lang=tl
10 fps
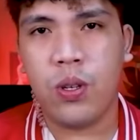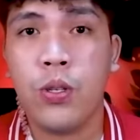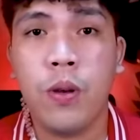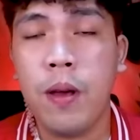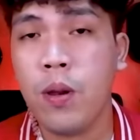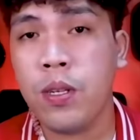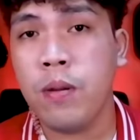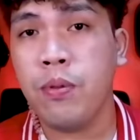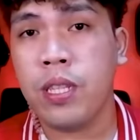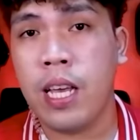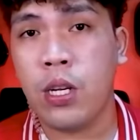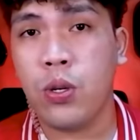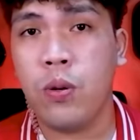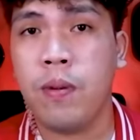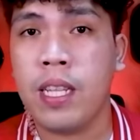So meron siyang
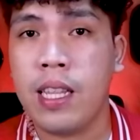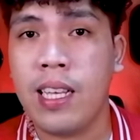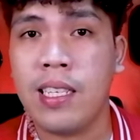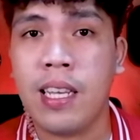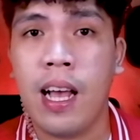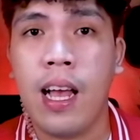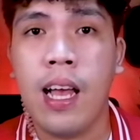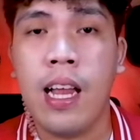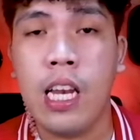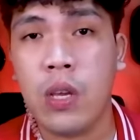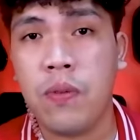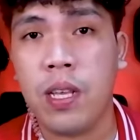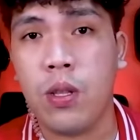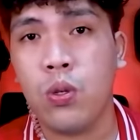protection pagdating sa liquid.